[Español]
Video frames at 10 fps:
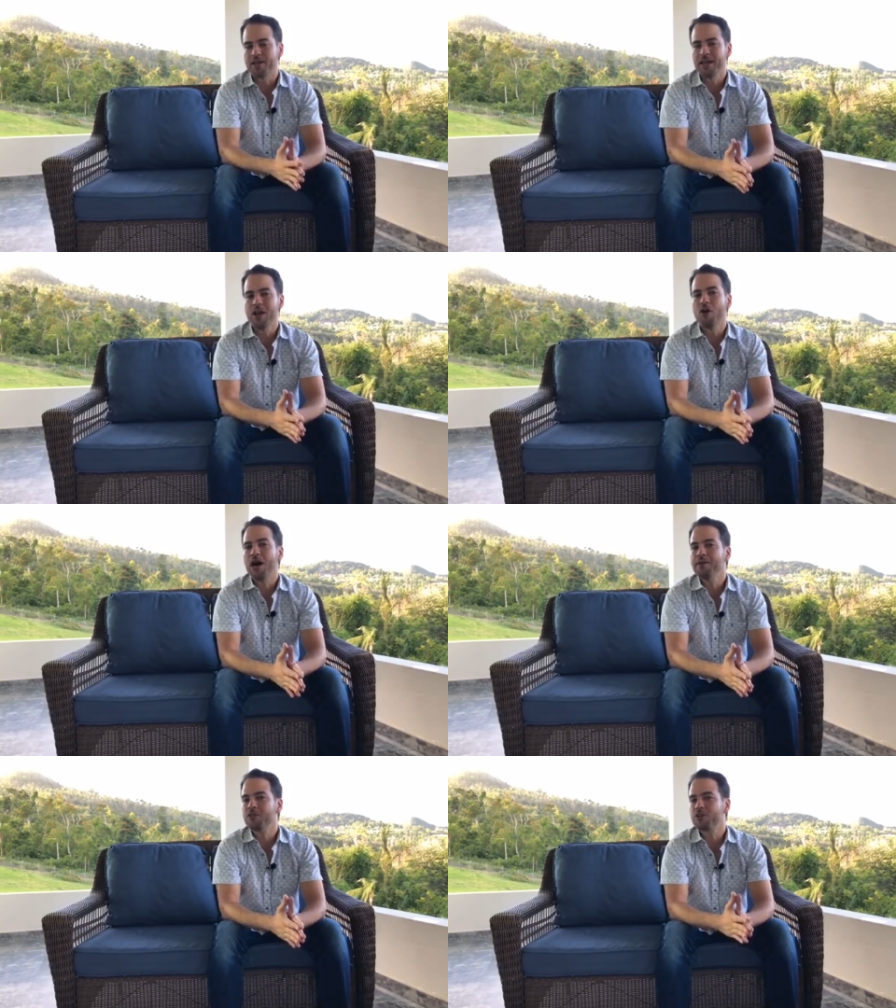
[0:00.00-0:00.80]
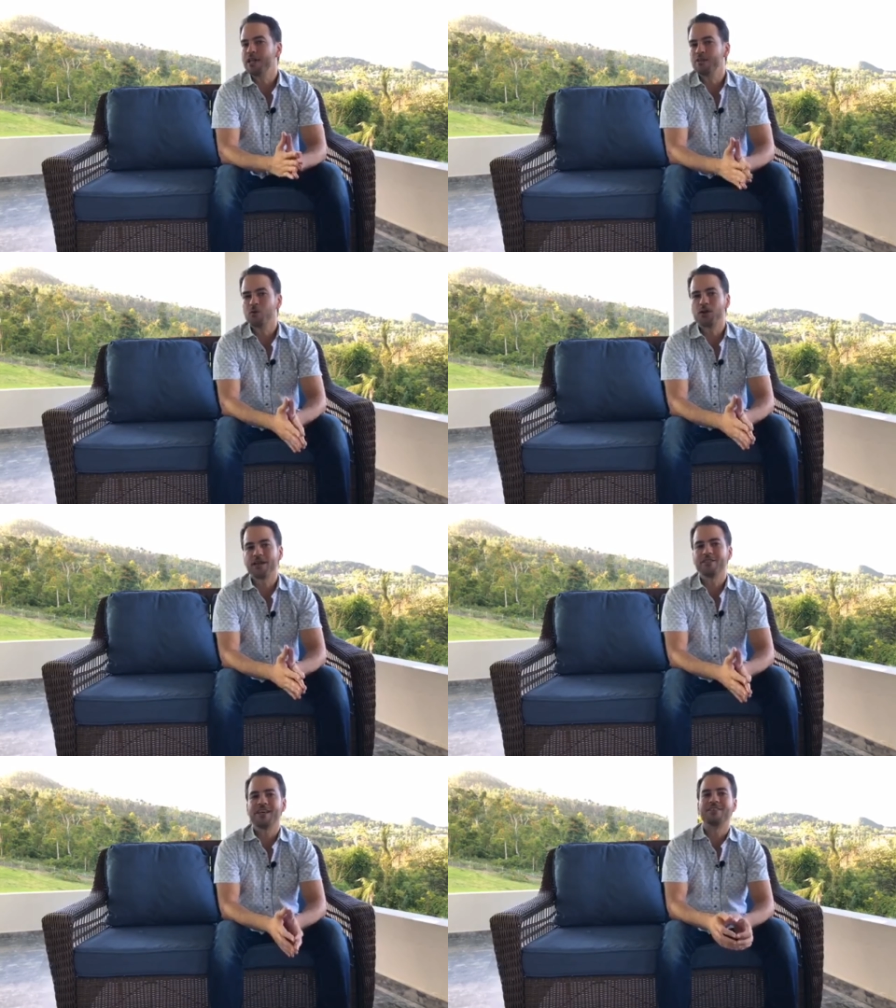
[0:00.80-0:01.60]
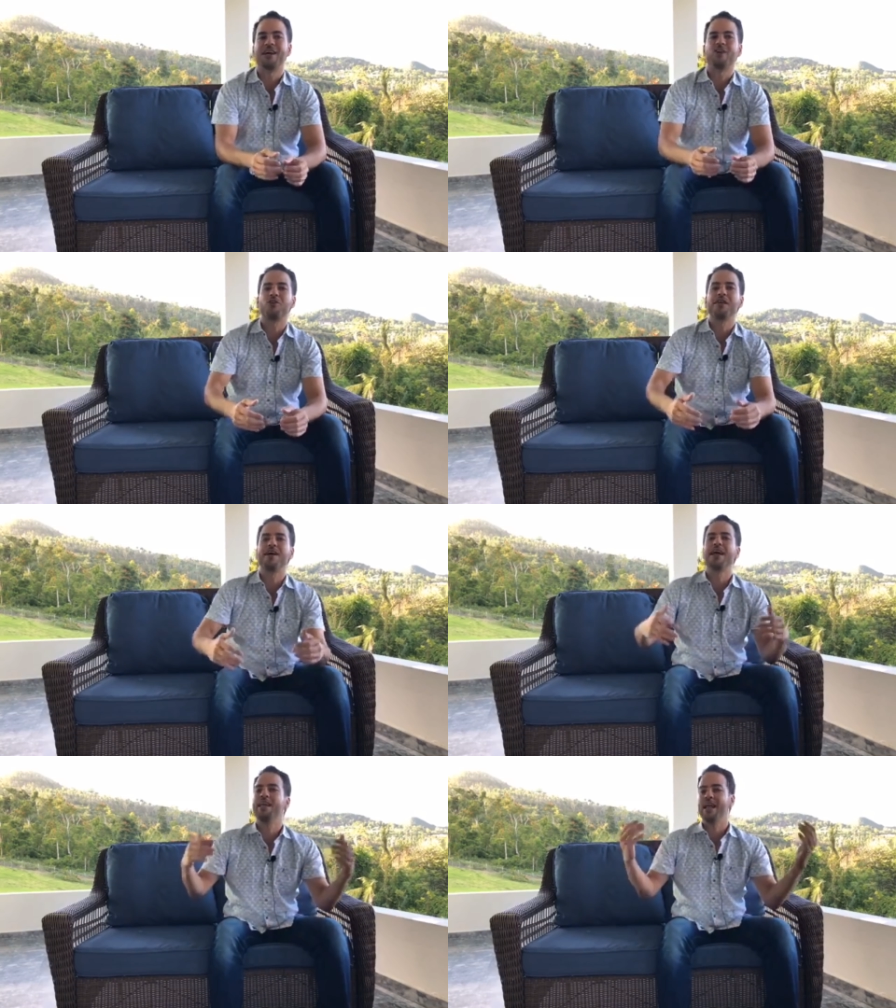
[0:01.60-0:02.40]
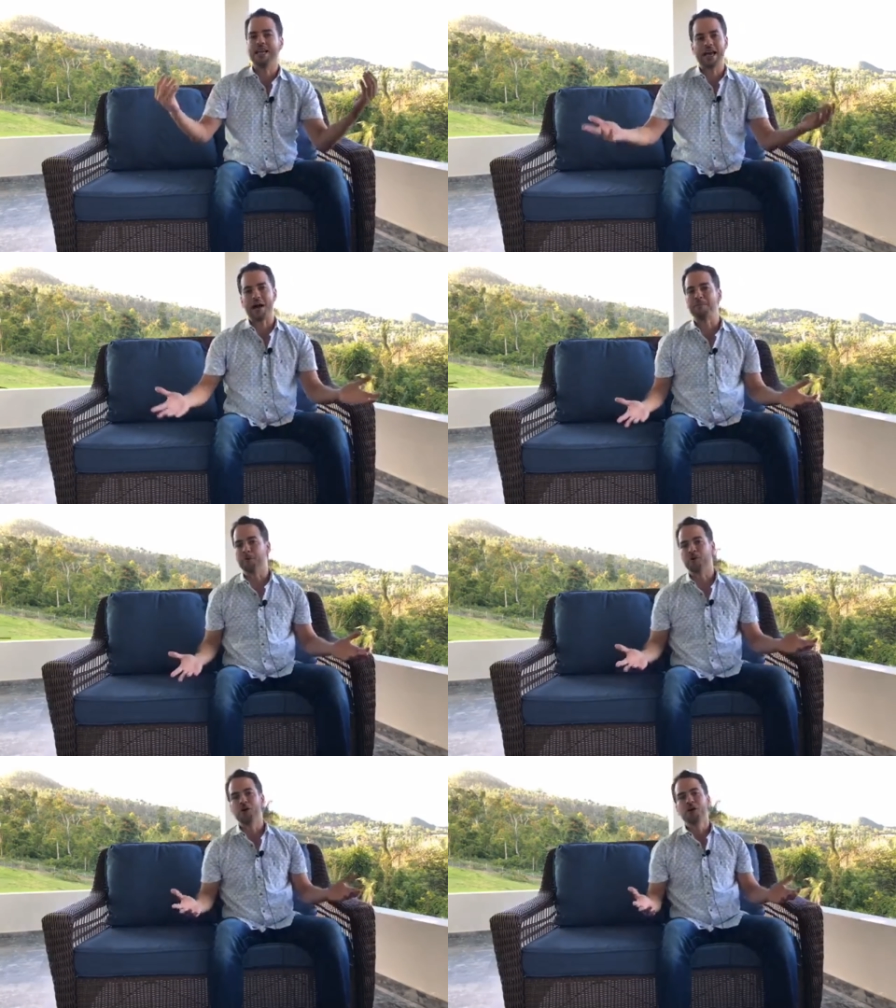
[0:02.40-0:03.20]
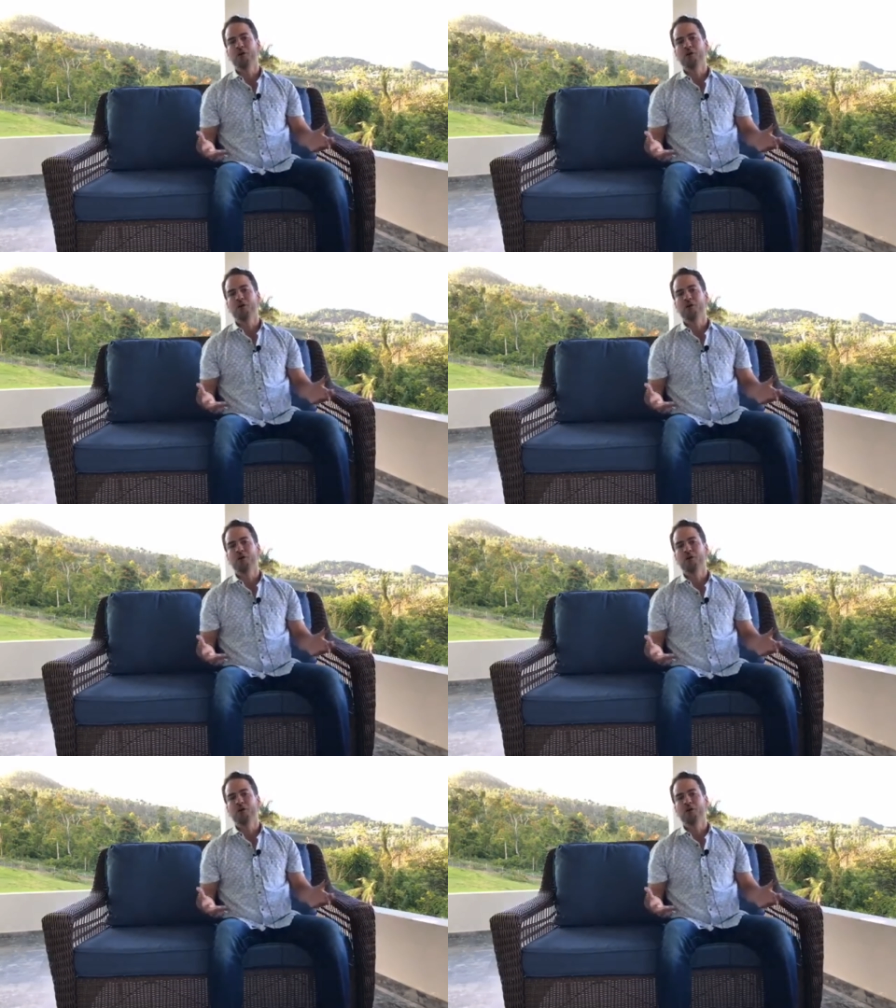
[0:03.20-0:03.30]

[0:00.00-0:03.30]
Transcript: y los hábitos del networker se desarrollan en el campo.